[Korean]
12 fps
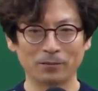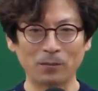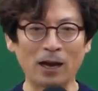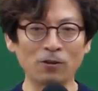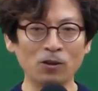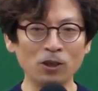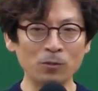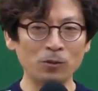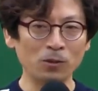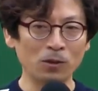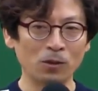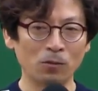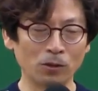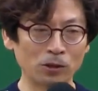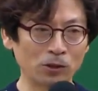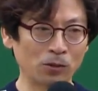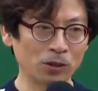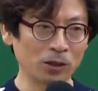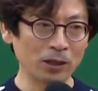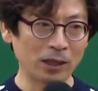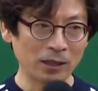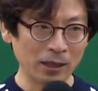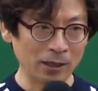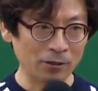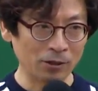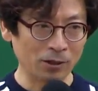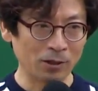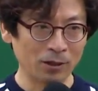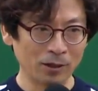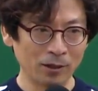반올림으로 원칙적으로 청대하잖아요, 그죠?